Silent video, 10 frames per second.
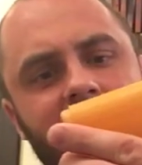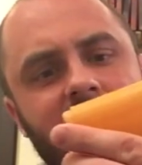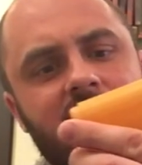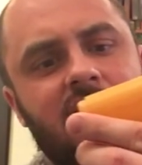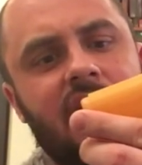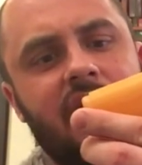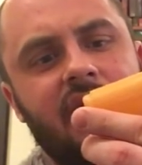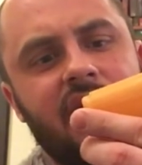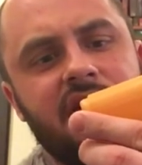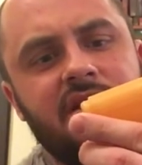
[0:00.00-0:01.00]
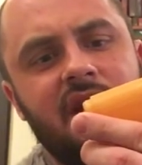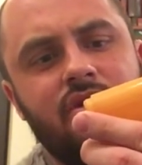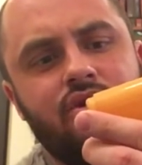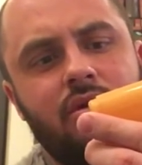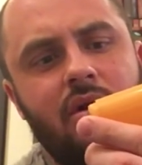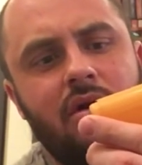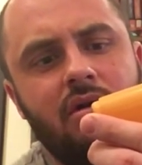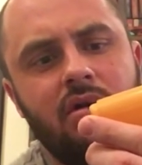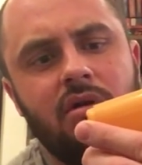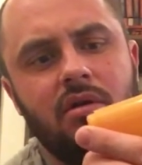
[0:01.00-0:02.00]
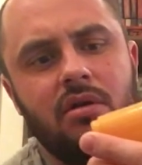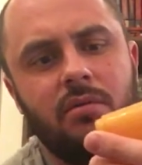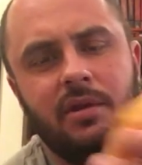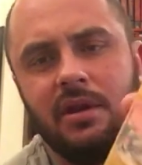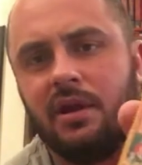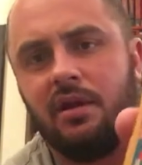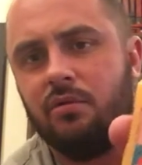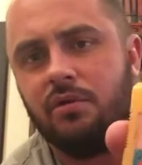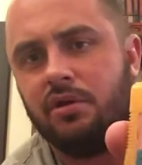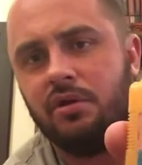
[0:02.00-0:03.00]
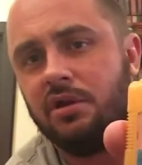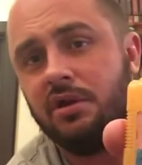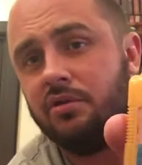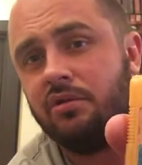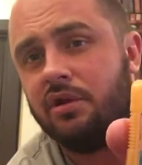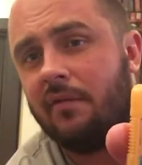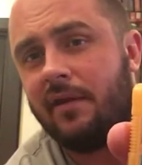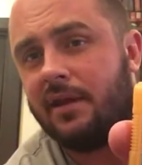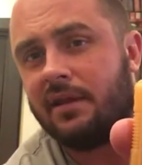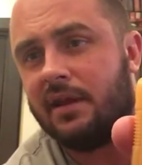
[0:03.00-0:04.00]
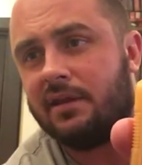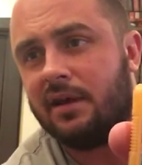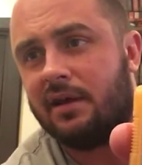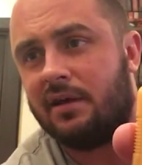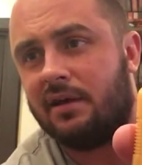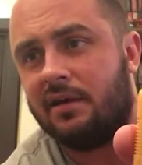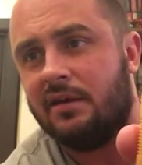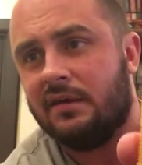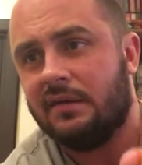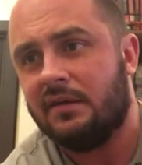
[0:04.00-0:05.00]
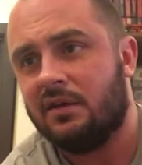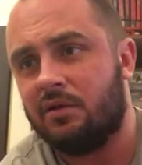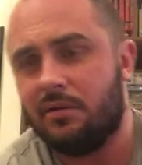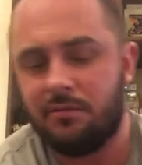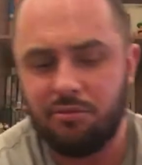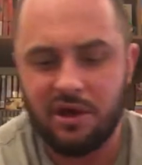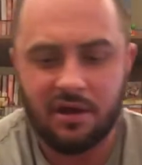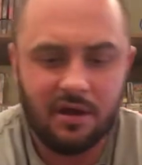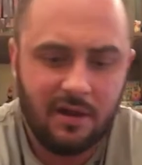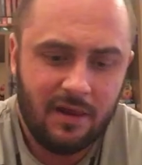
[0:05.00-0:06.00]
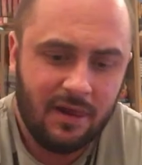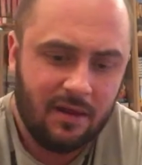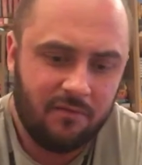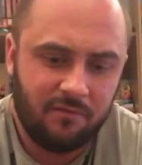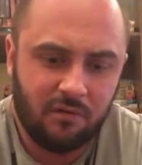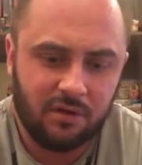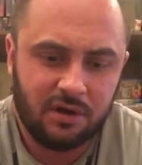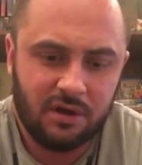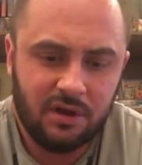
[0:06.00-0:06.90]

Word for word: Eagle, ни Икари я не знаю, что. Twin Eagle, ну, навряд ли это Twin B. Вот.